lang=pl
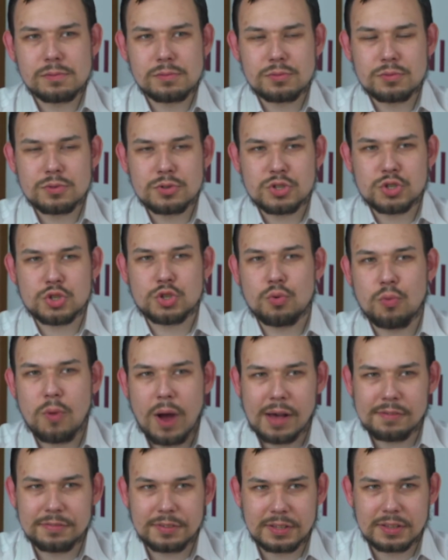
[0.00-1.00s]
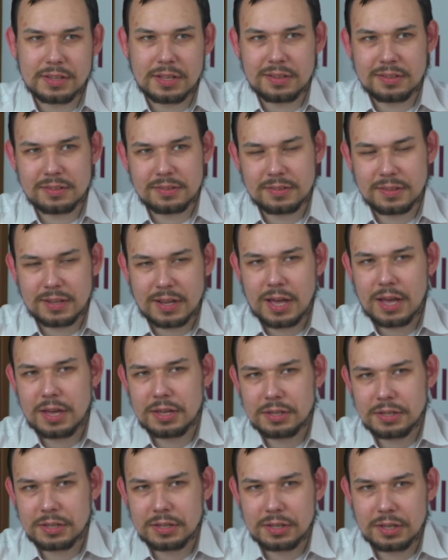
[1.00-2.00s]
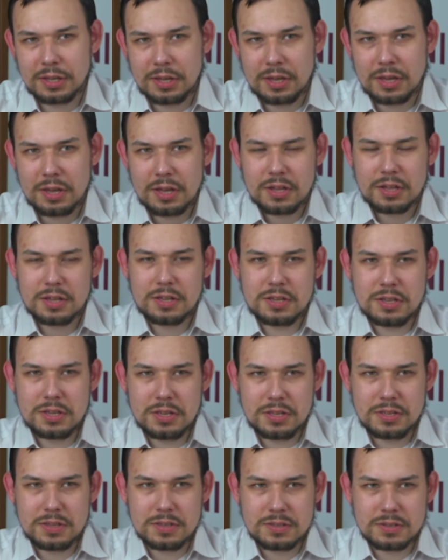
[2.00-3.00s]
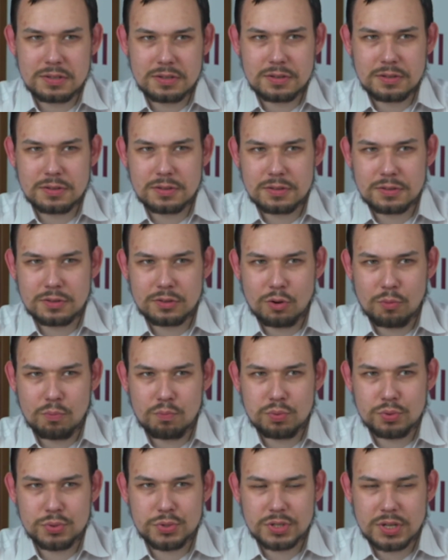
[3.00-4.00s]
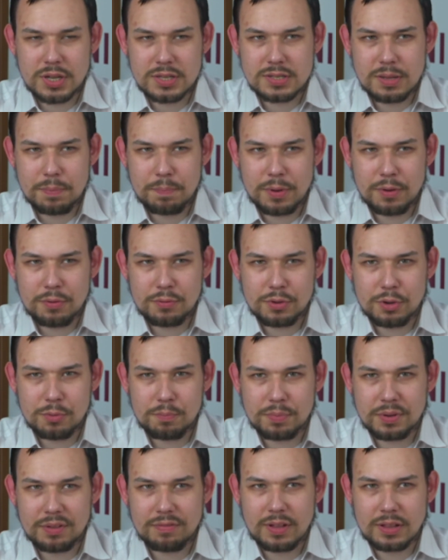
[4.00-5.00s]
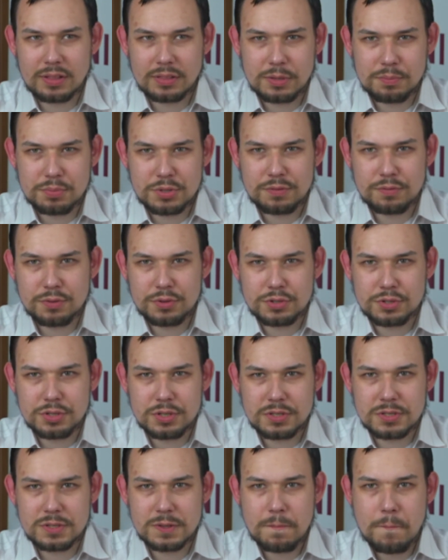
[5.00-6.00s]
zdławi ten strajk i, i tą pustkę zapełnią prywatni przewoźnicy?